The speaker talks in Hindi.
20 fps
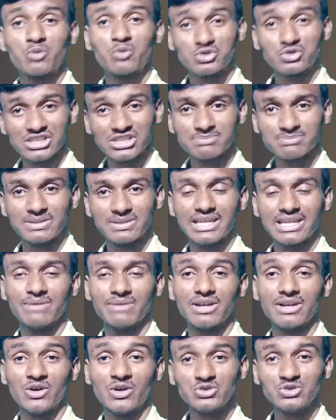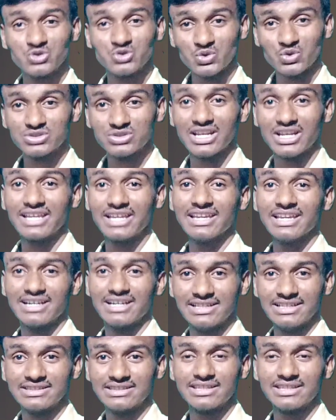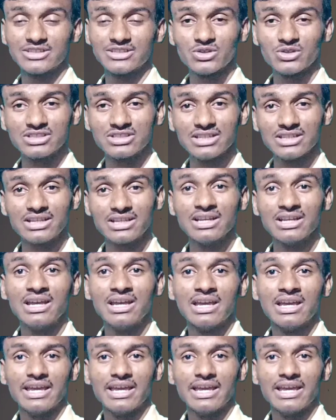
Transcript: प्रोसेस बताने वाला हूँ शुरू से लेके अंत तक क्योंकि इसके अंदर